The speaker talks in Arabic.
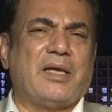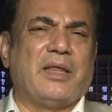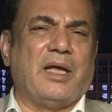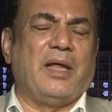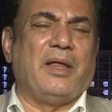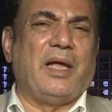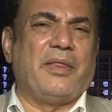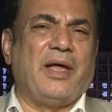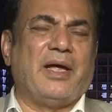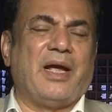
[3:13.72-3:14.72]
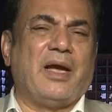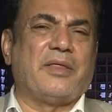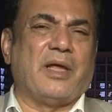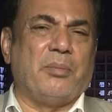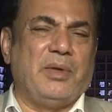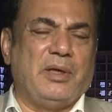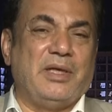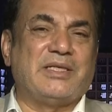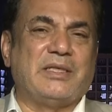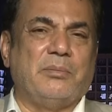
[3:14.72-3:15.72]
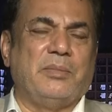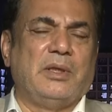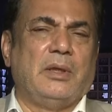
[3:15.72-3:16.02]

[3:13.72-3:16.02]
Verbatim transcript: اكثر ظهر اكثر من اسم